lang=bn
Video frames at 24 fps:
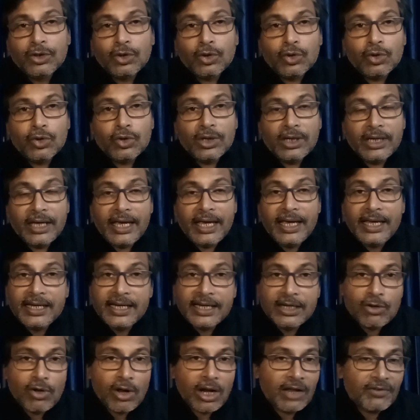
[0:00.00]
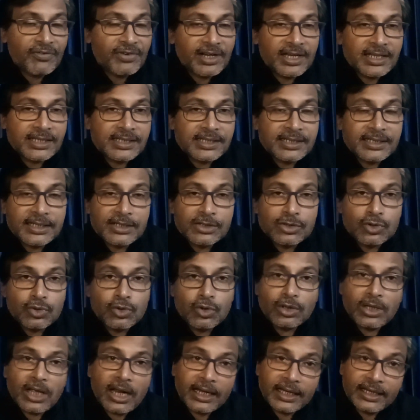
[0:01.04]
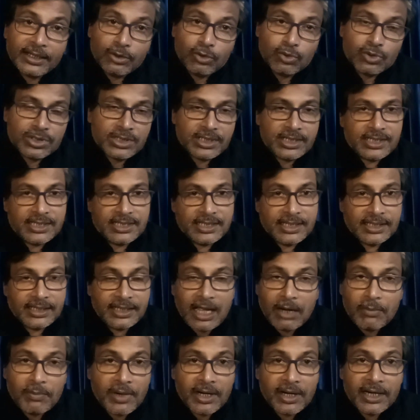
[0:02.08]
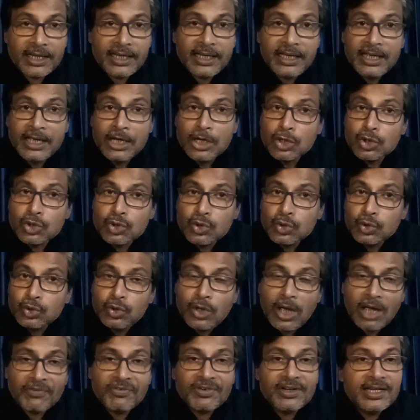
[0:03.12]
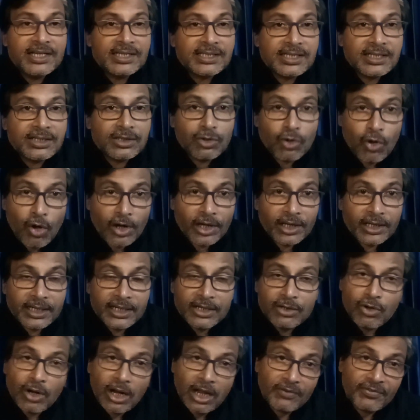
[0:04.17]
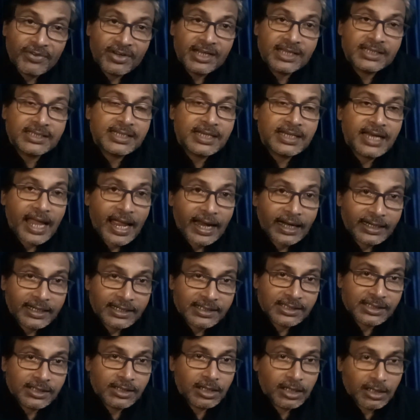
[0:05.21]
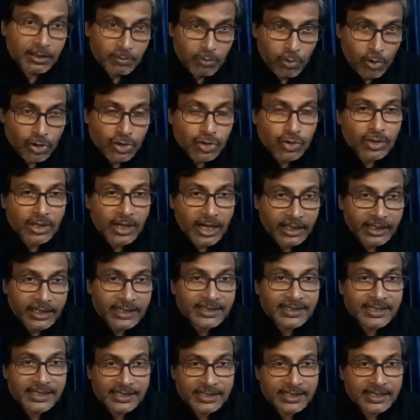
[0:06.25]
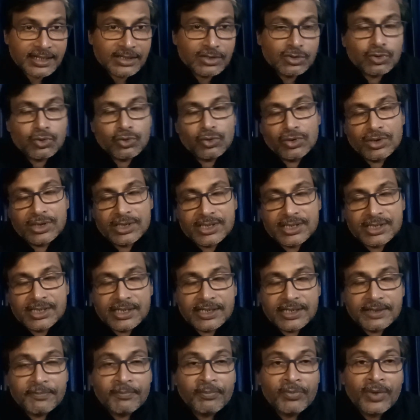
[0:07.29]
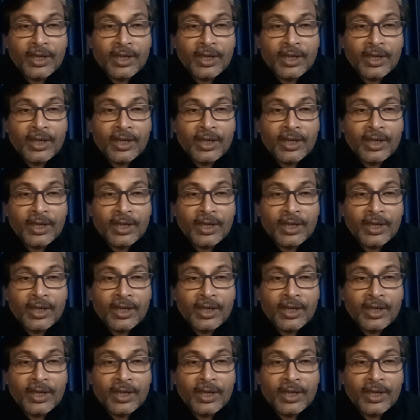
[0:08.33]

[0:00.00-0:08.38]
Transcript: তো এই রিনুয়াল অ্যাফিলিয়েশনটার জন্য তারা কিন্তু চেয়েছে তার মানে শুধু অ্যাফিলিয়েশন নয় রিনিউয়াল অ্যাফিলিয়েশন একটা বছরের একটা সেশনের জন্য দিচ্ছে